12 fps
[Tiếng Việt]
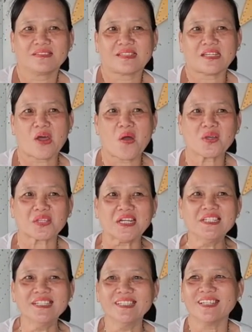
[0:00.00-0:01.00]
tới đó là
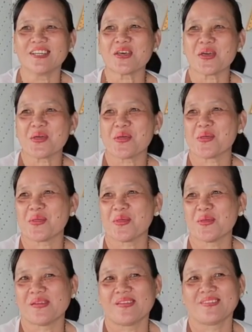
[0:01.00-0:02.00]
tính
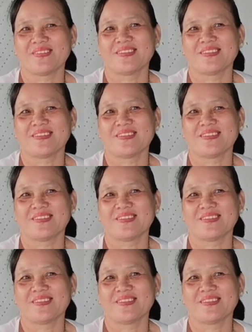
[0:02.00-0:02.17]
sao tới đó